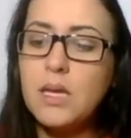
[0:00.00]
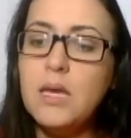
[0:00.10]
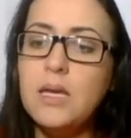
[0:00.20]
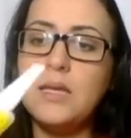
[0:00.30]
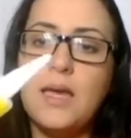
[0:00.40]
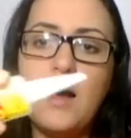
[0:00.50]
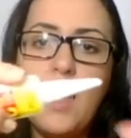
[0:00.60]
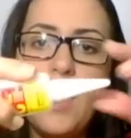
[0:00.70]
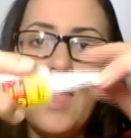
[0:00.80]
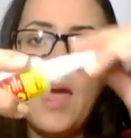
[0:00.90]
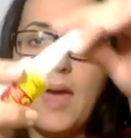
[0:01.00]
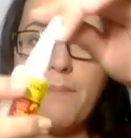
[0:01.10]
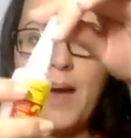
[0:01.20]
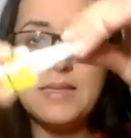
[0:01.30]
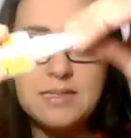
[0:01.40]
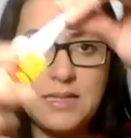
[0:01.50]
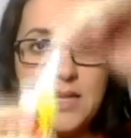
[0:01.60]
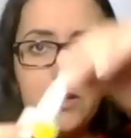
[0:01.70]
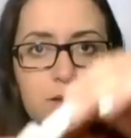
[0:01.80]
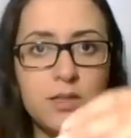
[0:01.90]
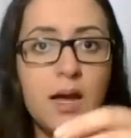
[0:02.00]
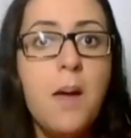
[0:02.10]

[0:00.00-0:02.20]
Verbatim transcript: que ela é mais líquida,